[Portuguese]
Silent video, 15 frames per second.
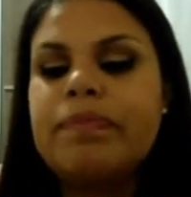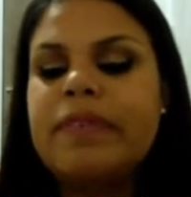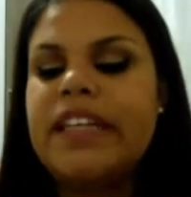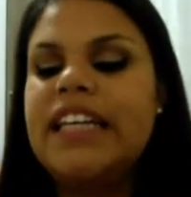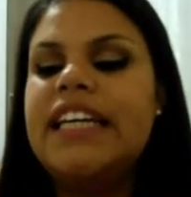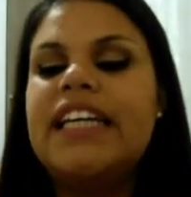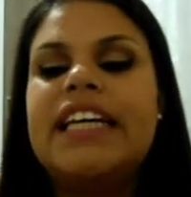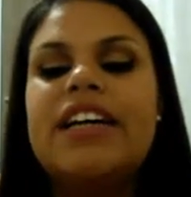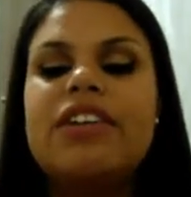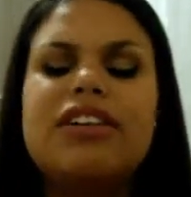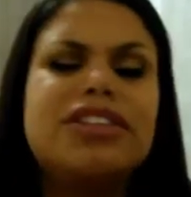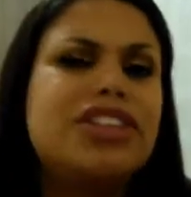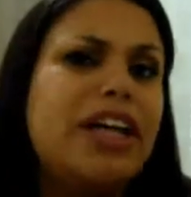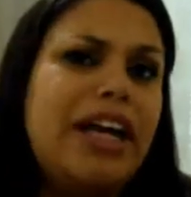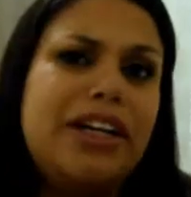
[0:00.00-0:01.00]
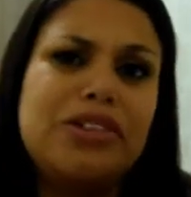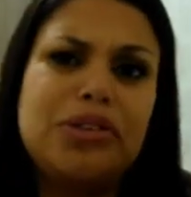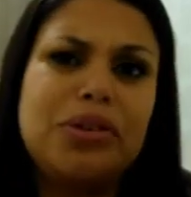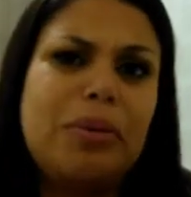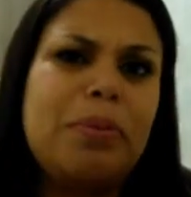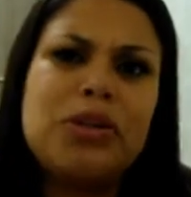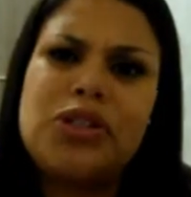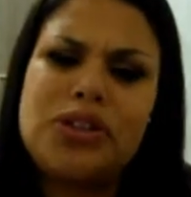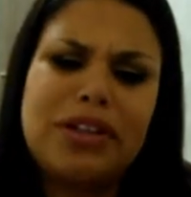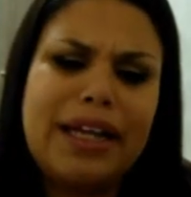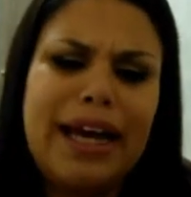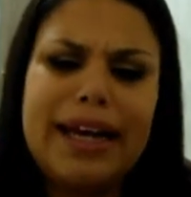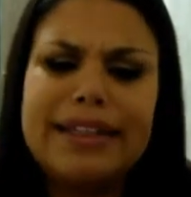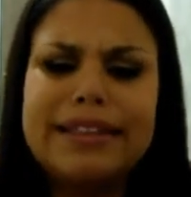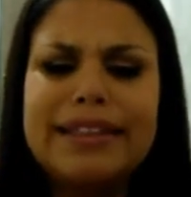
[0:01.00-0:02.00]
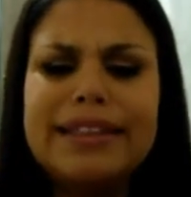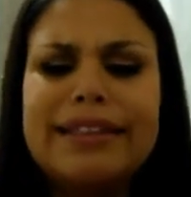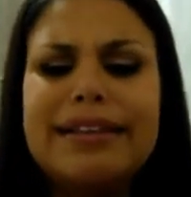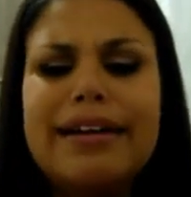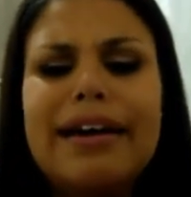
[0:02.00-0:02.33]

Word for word: E, ó, gente, eu tô apaixonada